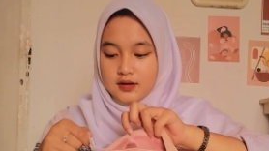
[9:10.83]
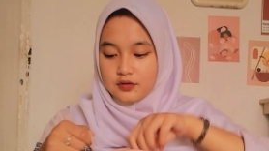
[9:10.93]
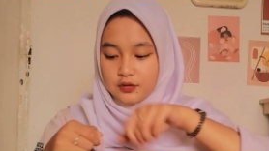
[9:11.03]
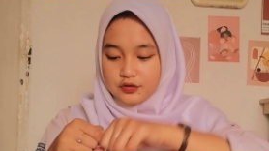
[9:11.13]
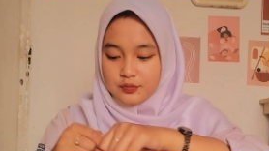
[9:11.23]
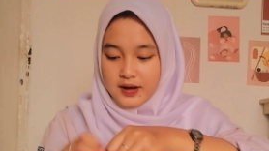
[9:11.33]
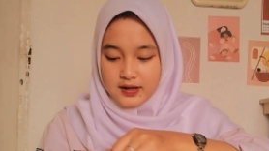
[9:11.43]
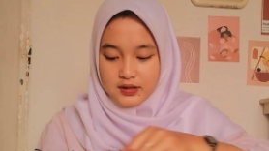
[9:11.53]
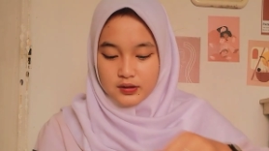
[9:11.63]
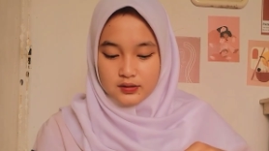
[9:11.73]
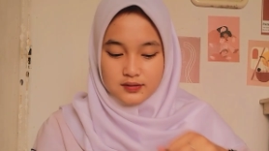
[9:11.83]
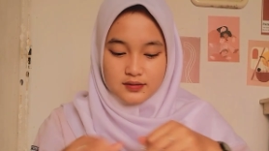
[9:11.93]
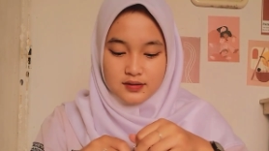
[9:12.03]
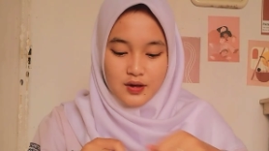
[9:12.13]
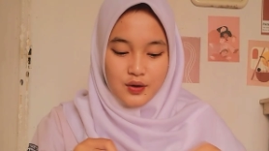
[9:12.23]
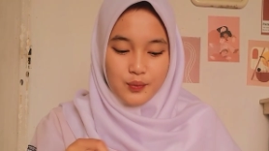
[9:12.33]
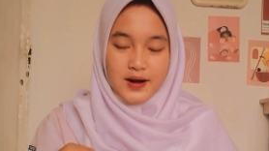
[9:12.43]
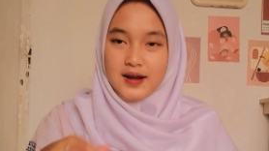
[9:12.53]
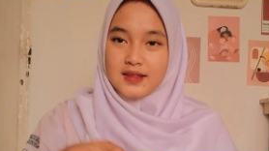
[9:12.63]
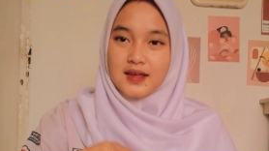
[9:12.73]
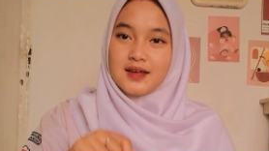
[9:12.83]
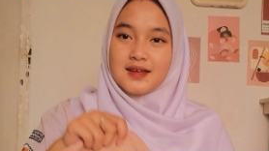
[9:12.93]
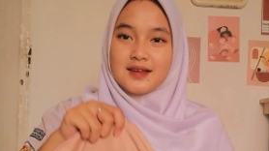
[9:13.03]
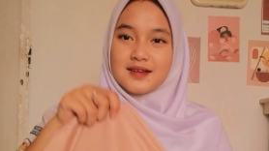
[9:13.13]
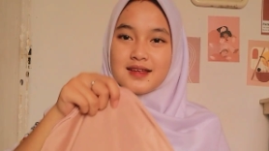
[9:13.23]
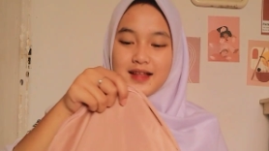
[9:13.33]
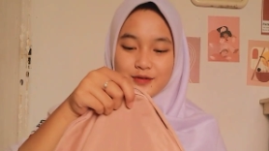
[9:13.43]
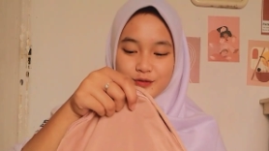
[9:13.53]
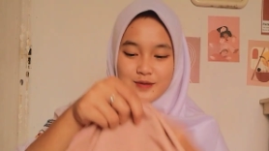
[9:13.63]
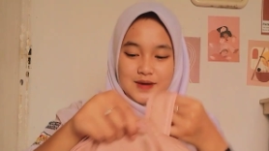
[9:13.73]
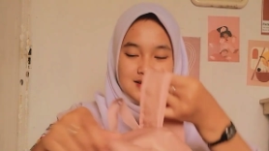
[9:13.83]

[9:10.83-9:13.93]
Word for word: Itu lucu banget. Warnanya. Gila aku suka